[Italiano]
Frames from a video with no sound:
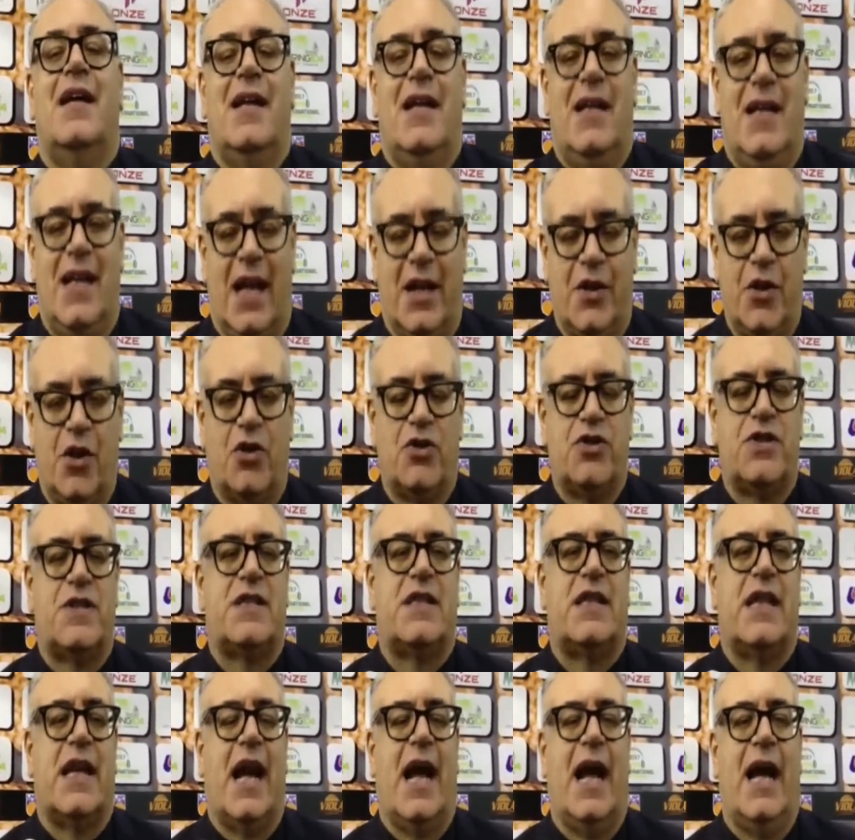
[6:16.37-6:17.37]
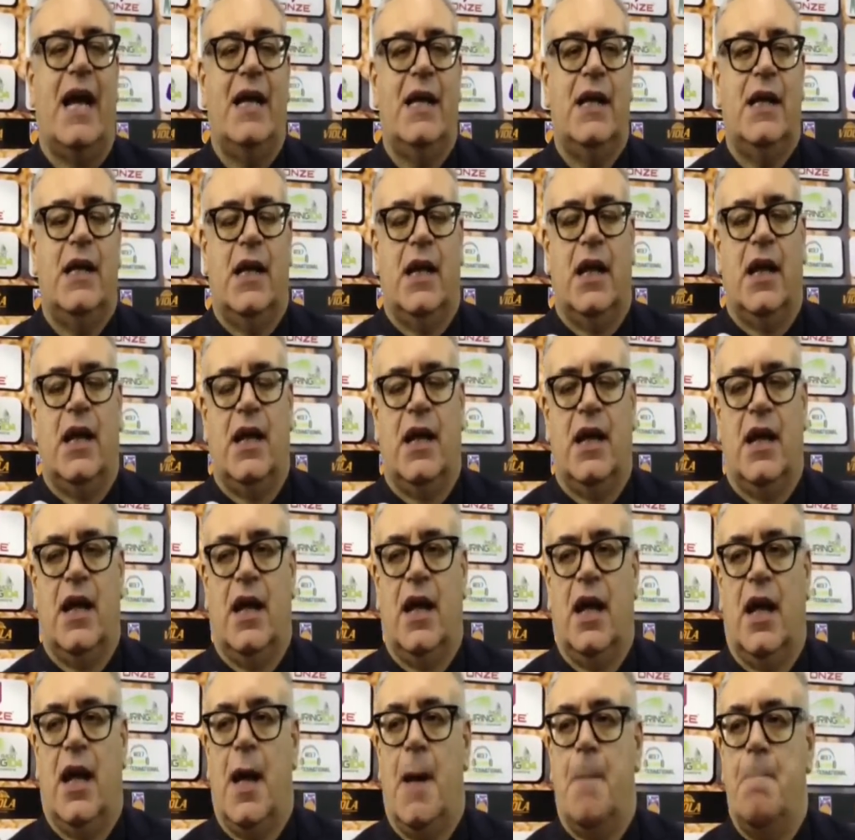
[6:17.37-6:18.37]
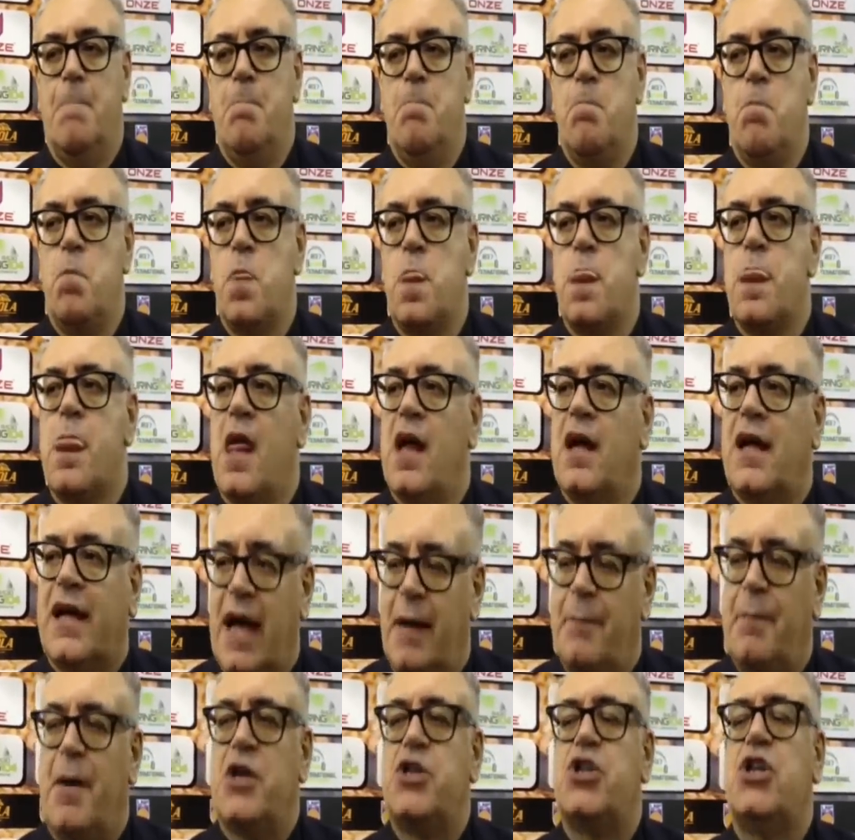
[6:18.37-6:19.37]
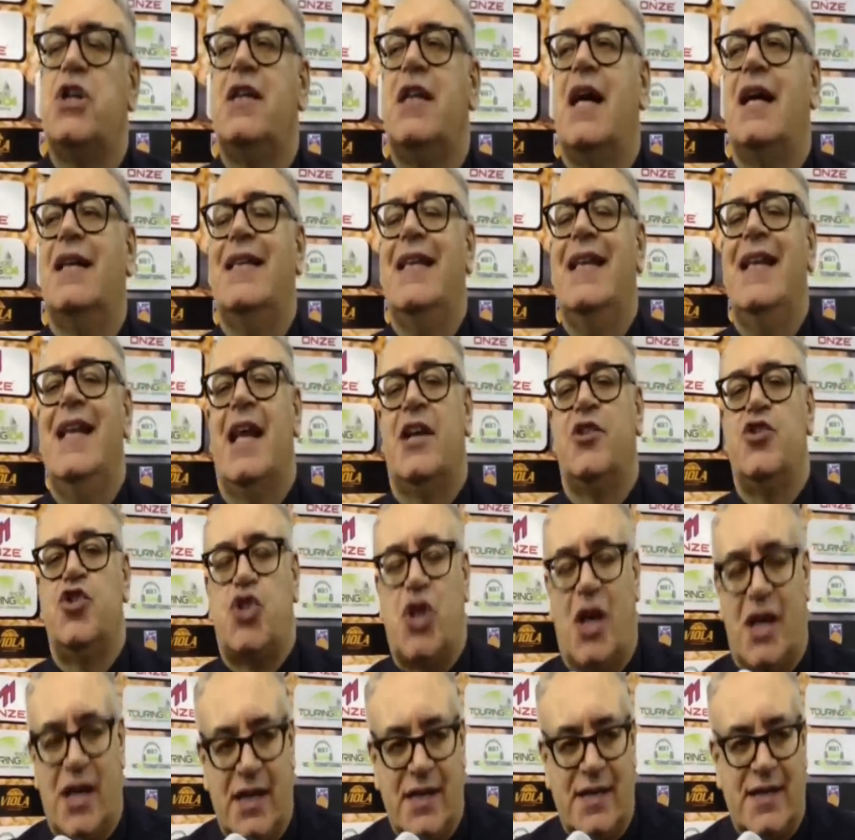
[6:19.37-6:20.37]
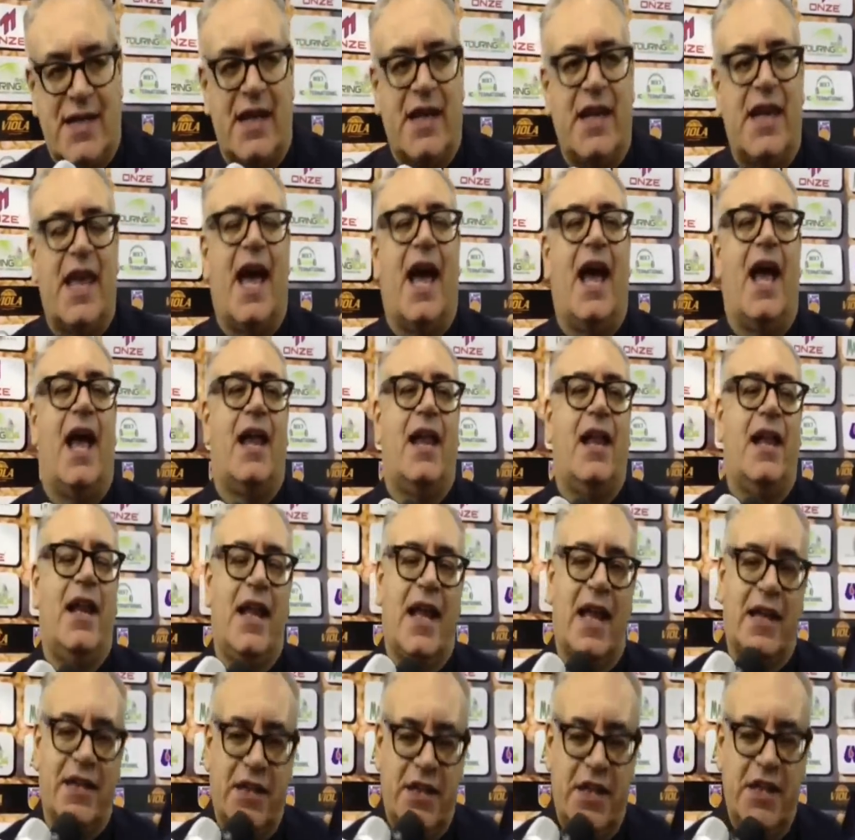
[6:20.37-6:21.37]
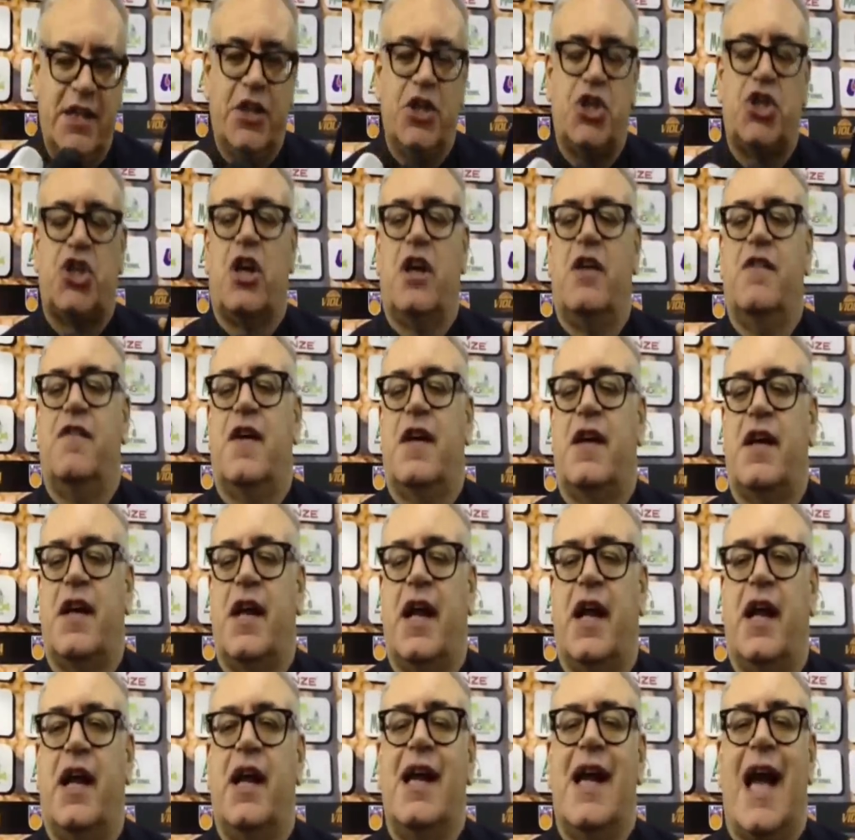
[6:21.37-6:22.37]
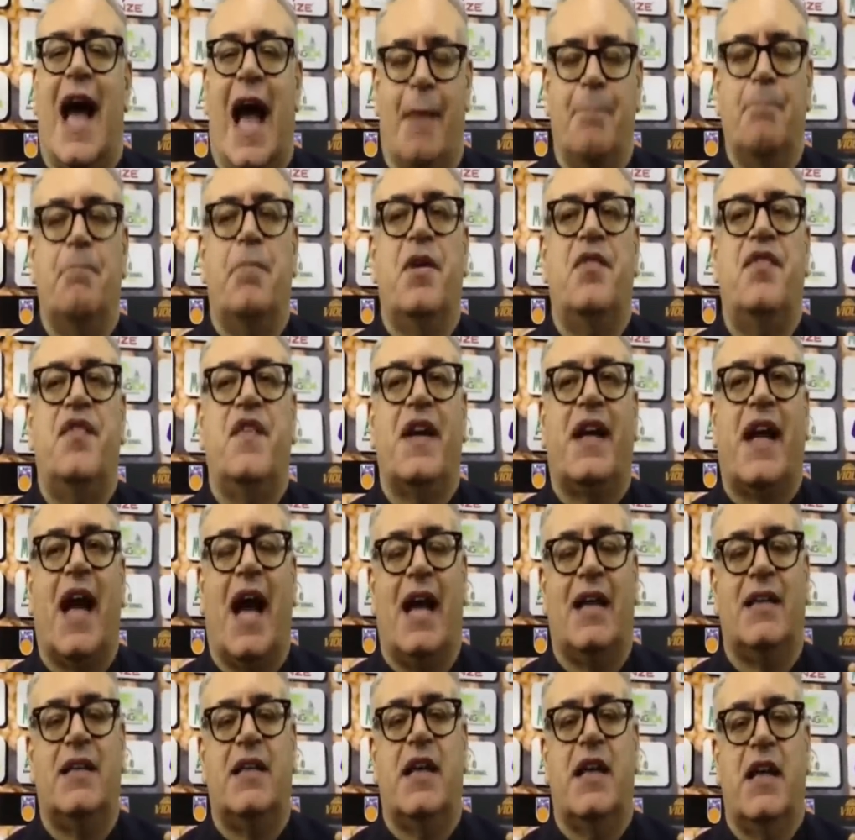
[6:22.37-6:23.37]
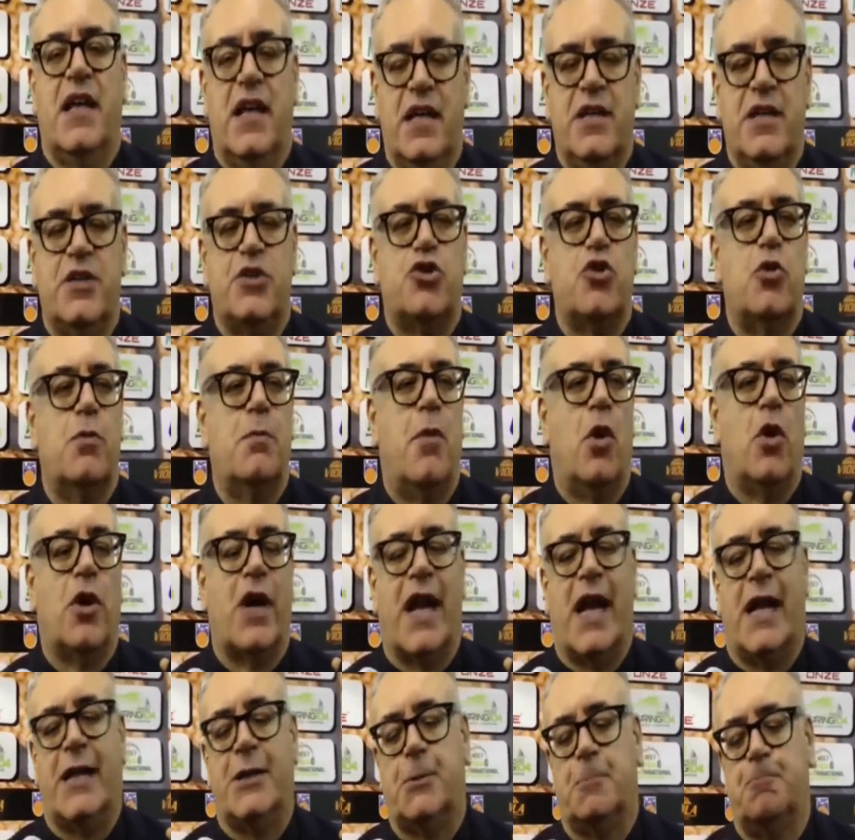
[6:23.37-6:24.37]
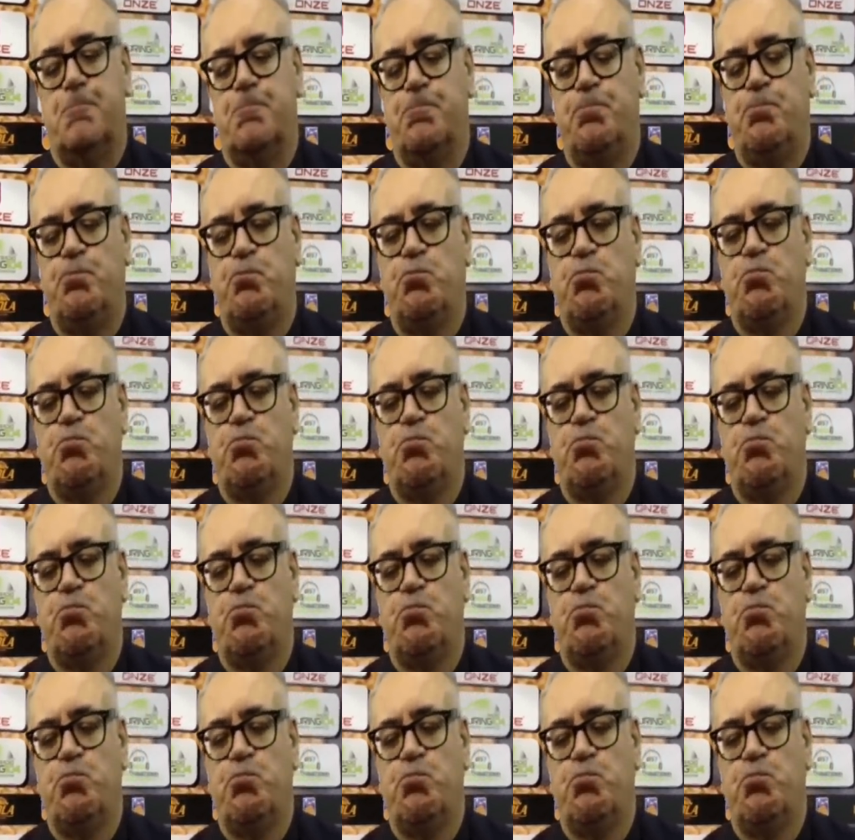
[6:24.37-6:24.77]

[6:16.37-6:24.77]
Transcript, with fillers: la nostra ehm, capacità di lanciare segnali e di riceverne amplificati in sommo grado.